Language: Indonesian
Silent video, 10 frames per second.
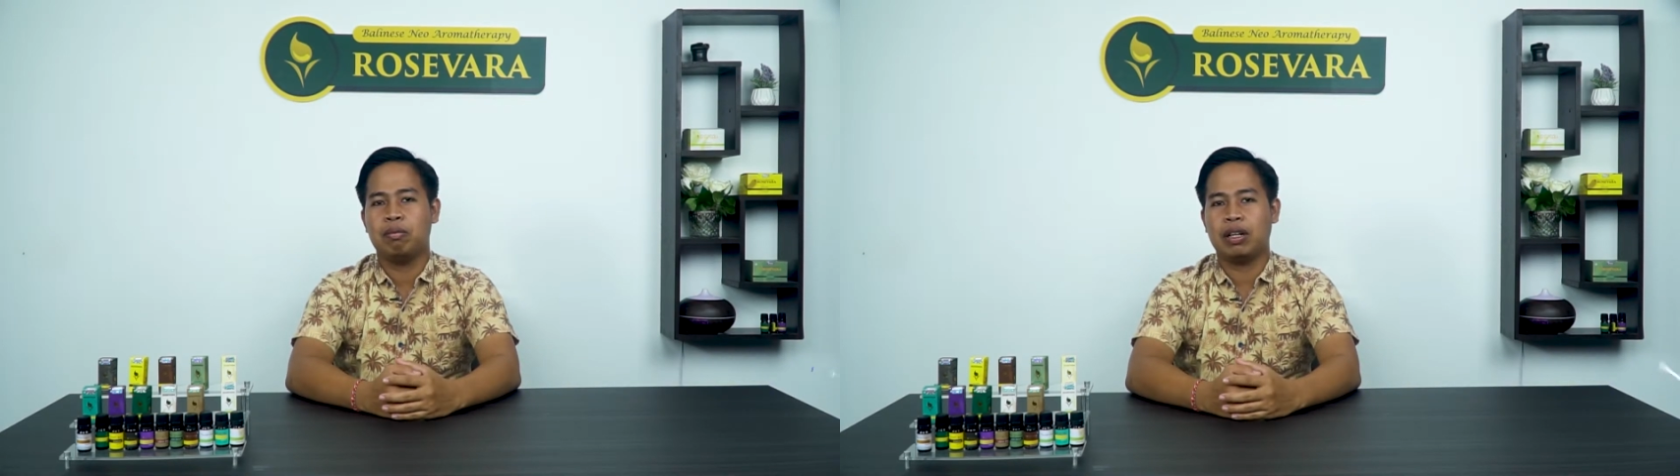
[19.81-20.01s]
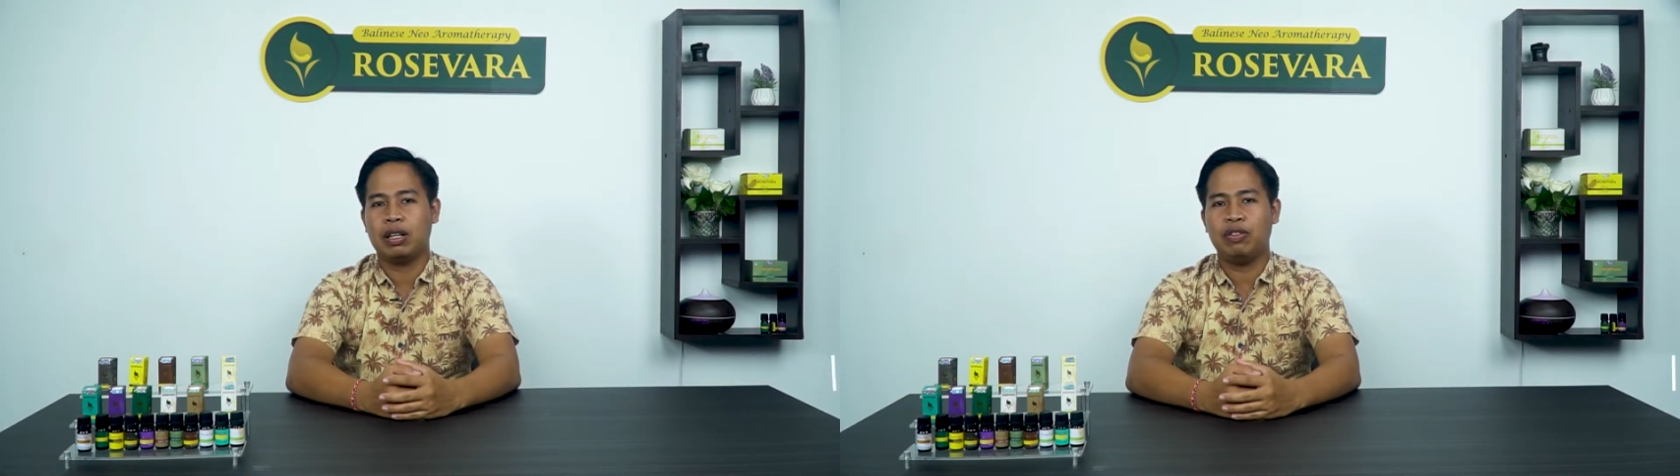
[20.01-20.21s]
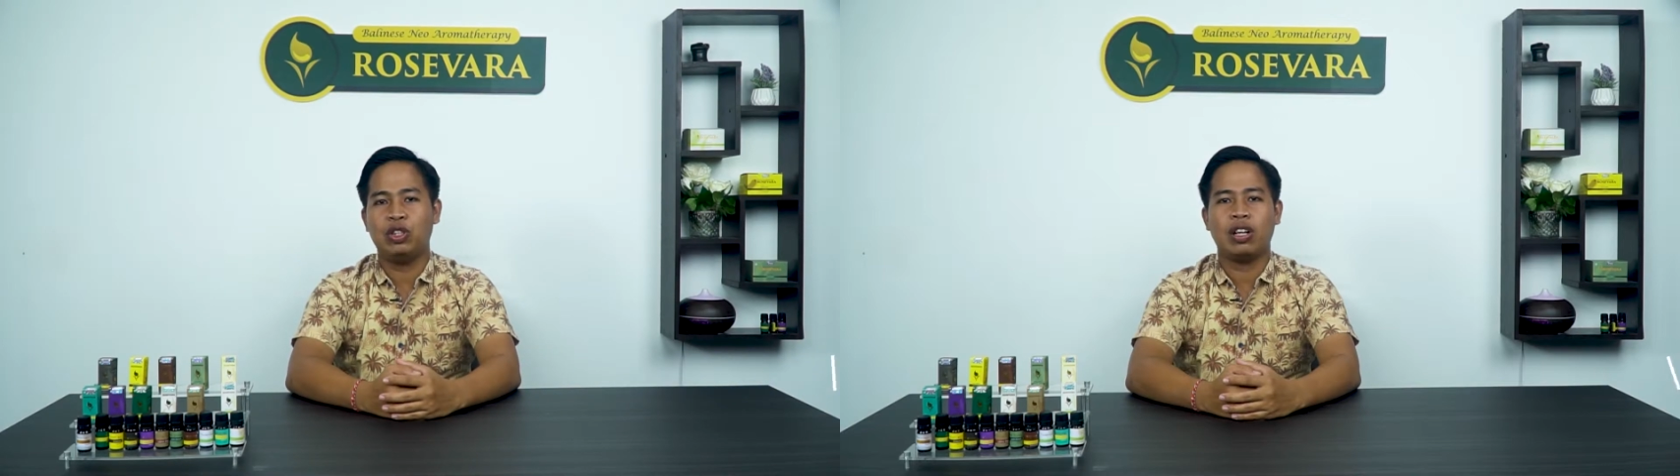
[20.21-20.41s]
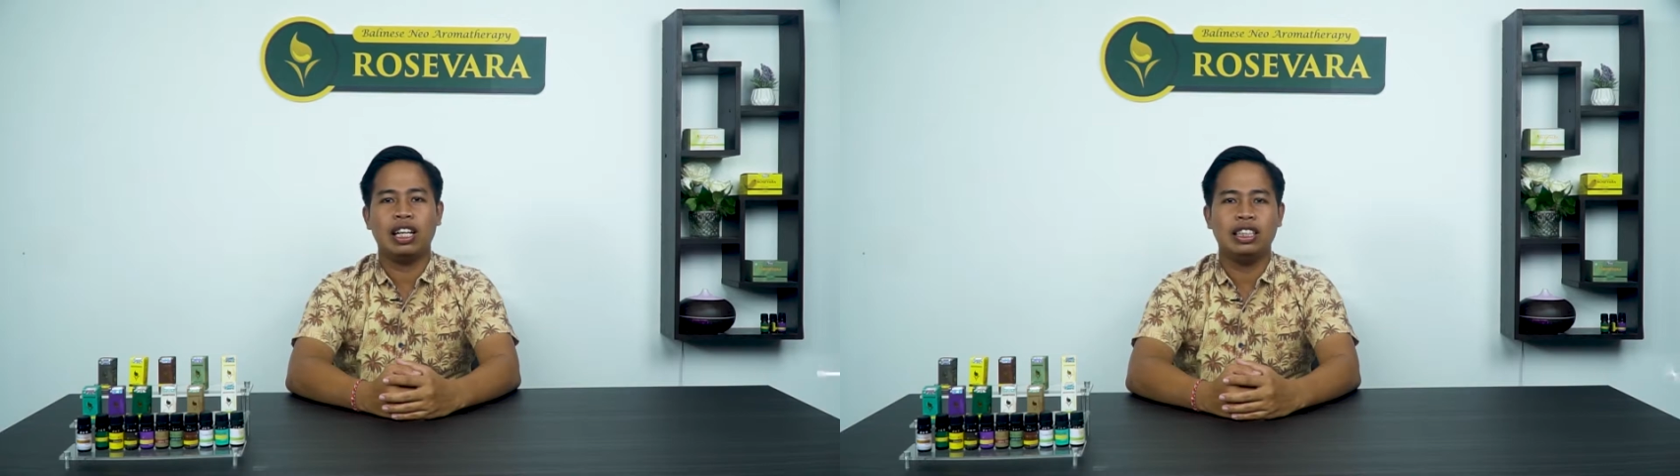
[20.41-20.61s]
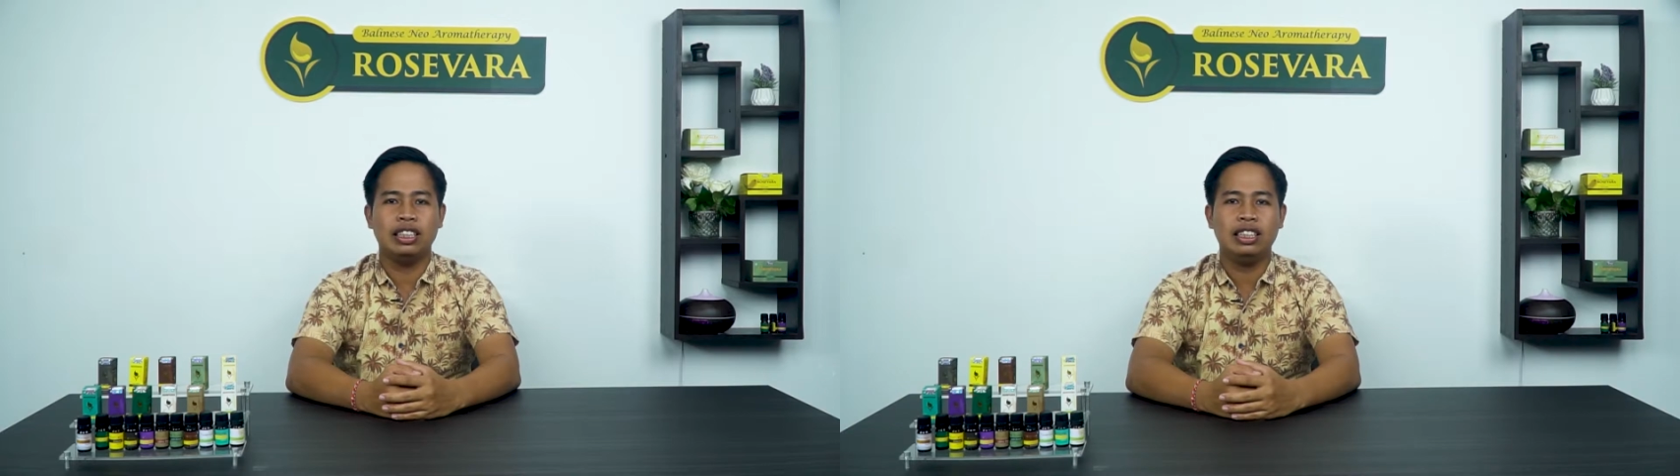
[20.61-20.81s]
Pada video
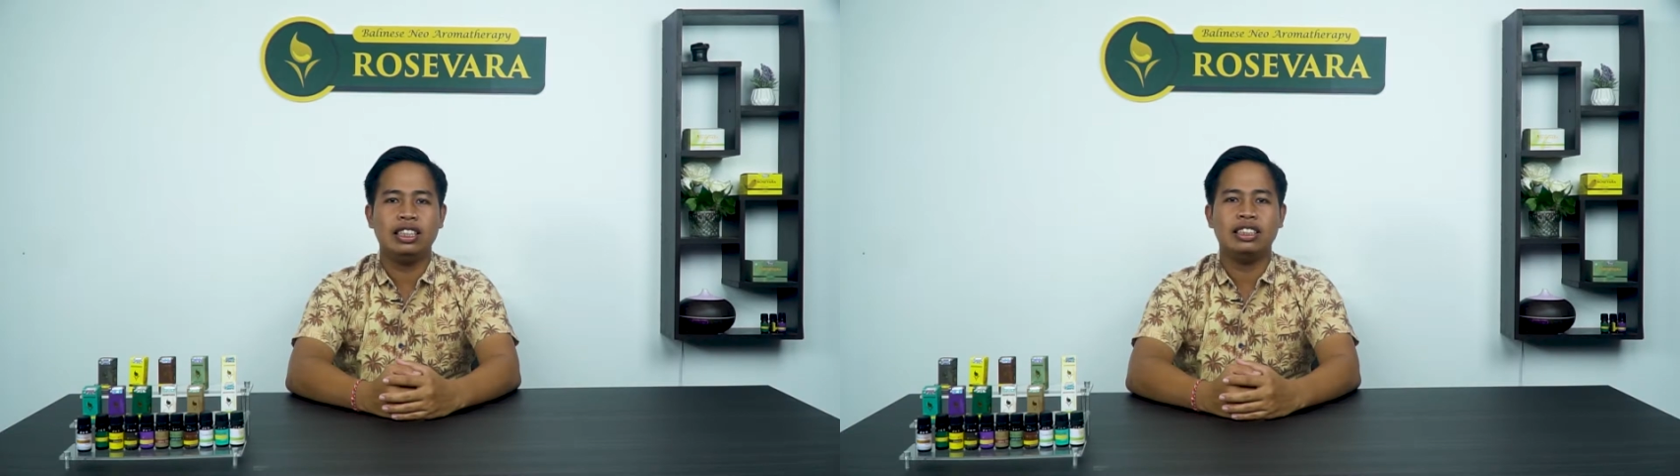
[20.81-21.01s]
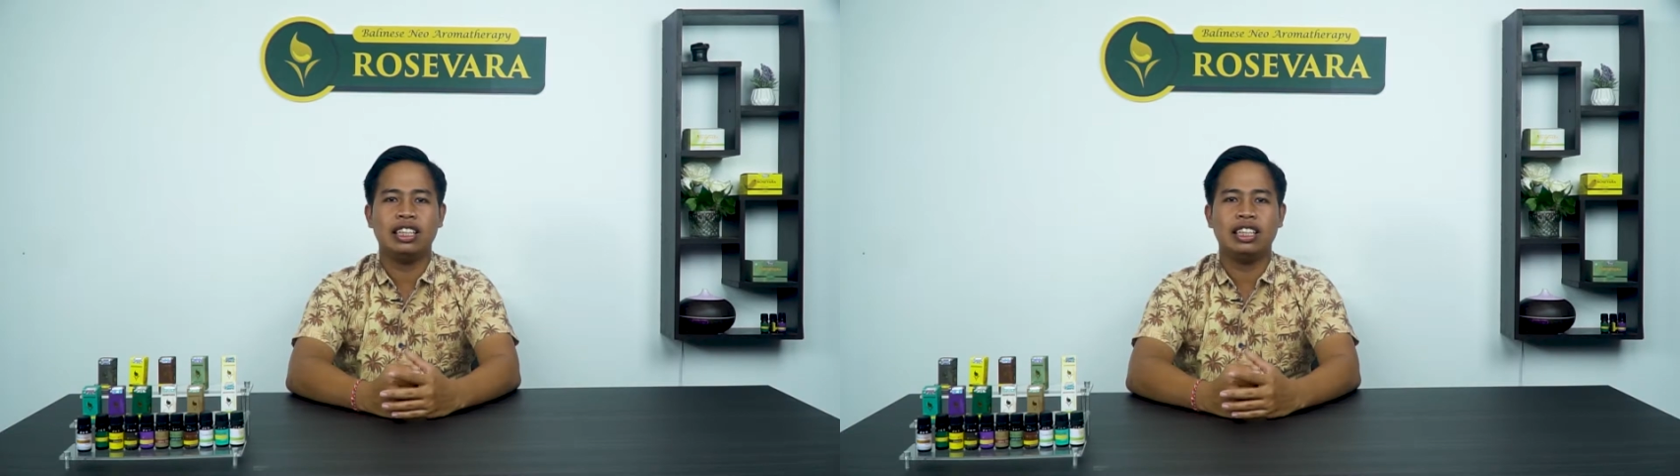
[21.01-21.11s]
kali ini,